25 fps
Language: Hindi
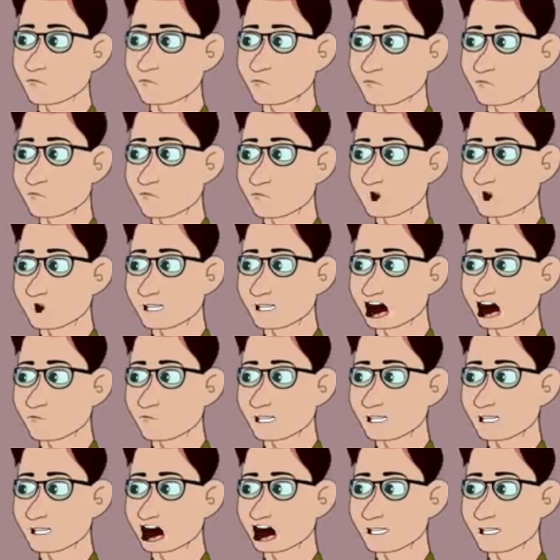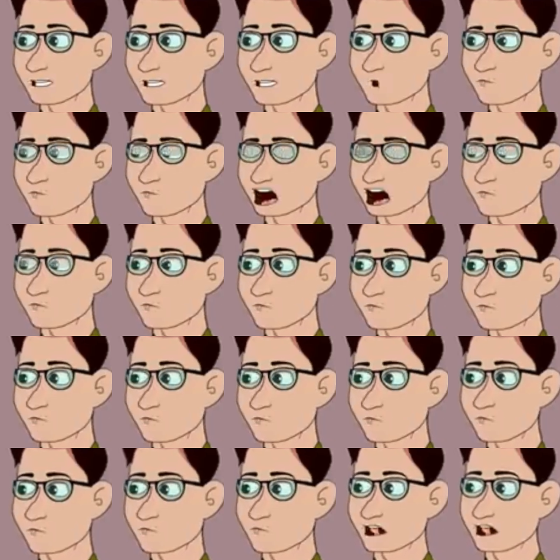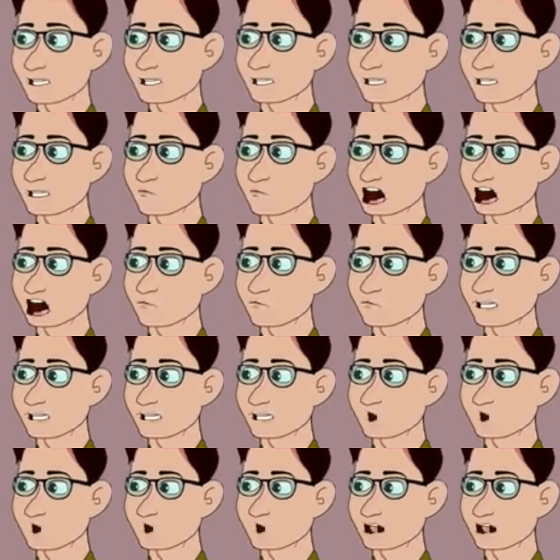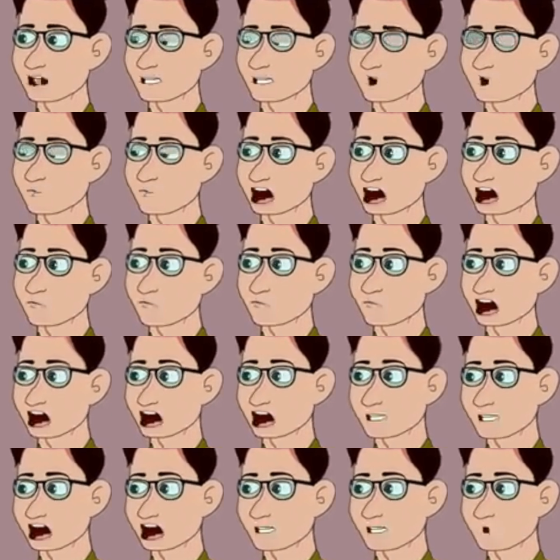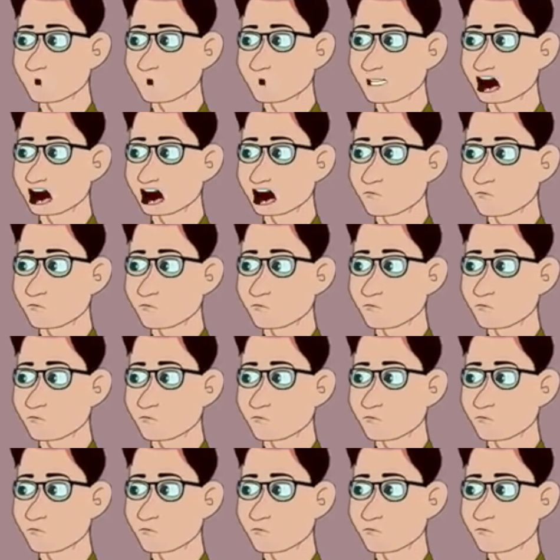मैं ऐसा नहीं कर सकता माँ वो मेरी पत्नी है उससे बहुत प्यार करता हूँ मैं